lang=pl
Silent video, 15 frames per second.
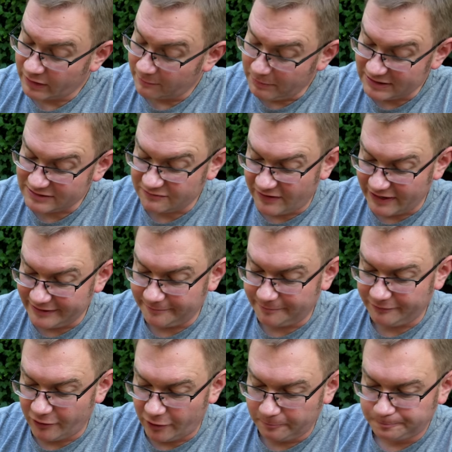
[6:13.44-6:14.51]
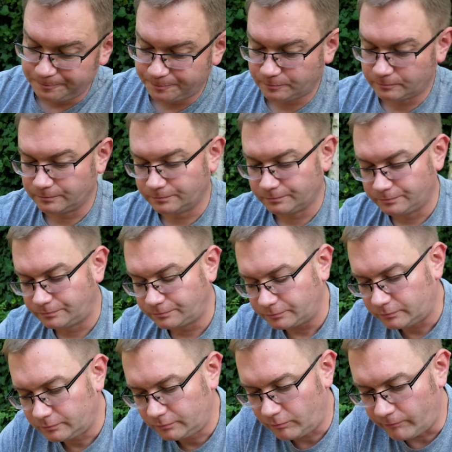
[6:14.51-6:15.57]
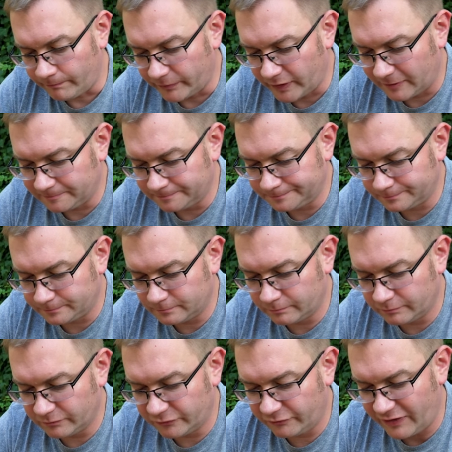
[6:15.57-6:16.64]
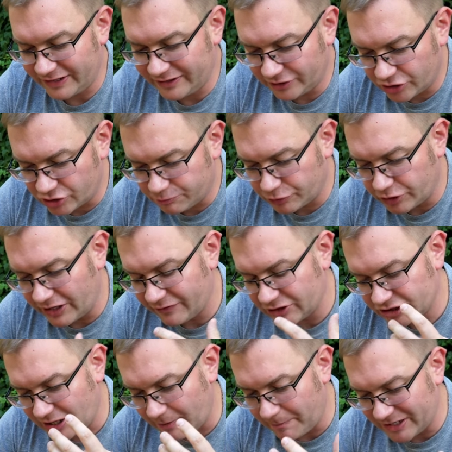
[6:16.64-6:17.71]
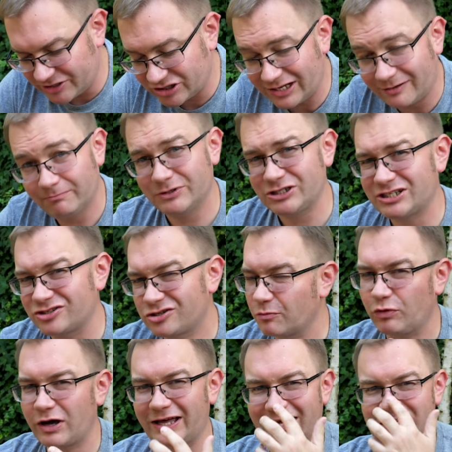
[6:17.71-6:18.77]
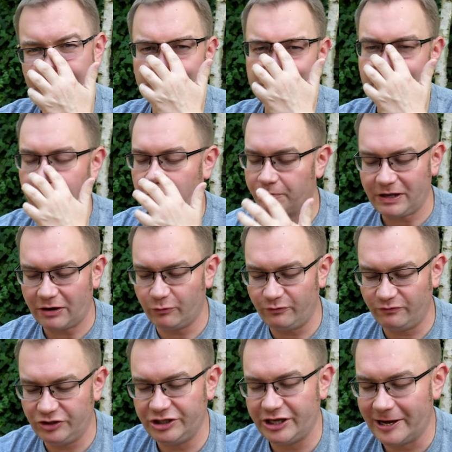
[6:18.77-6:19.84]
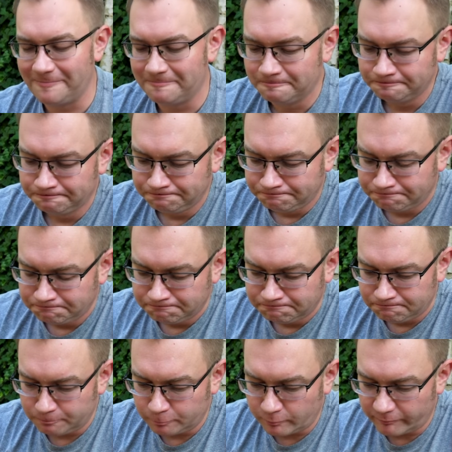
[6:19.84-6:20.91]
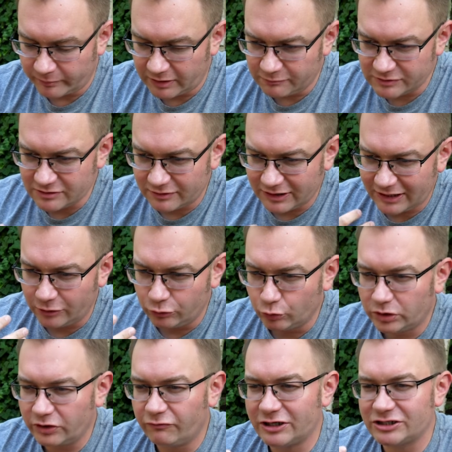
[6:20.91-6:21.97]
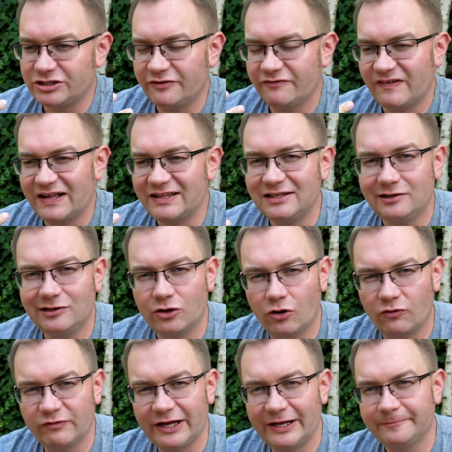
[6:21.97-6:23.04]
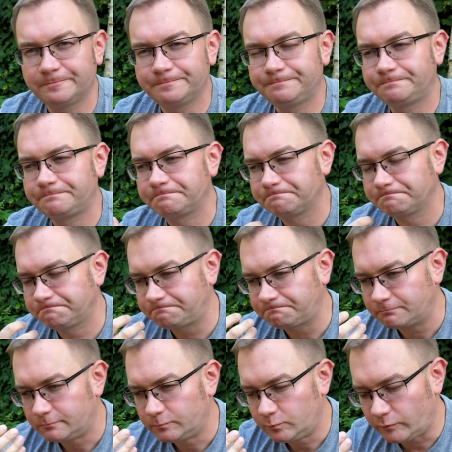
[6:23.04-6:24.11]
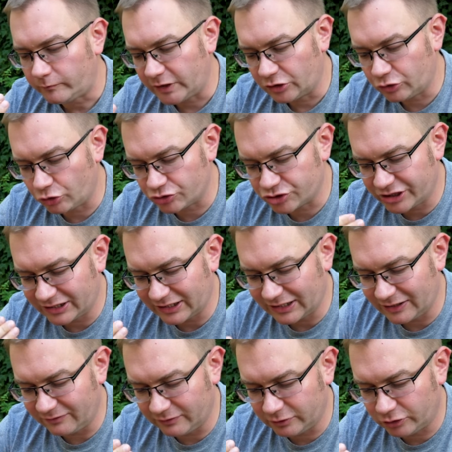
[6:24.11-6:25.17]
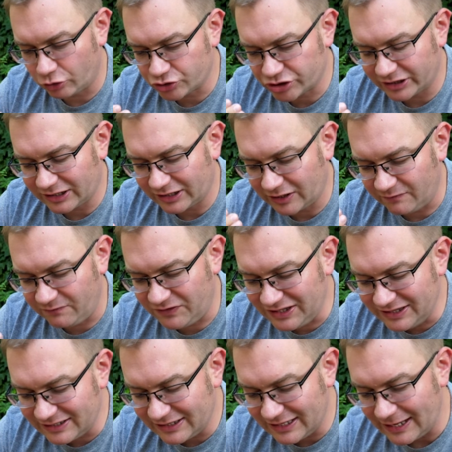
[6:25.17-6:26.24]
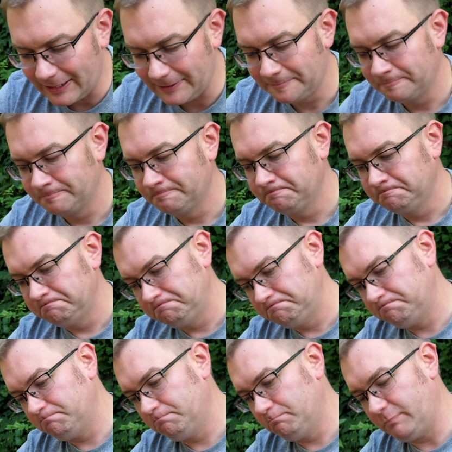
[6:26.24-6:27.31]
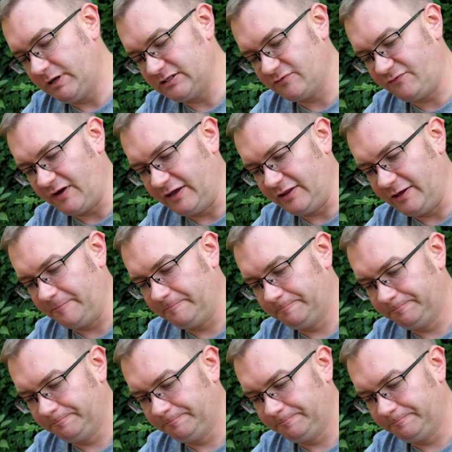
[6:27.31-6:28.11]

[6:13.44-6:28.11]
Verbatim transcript: Bardzo fajne piwo. Mm, fajnie też pojawia się ta beczka. Myślę, że to była jakaś beczka po białym winie. Mm, bo są takie nuty właśnie waniliowe, troszkę takie, troszkę takie winne. Bardzo fajne.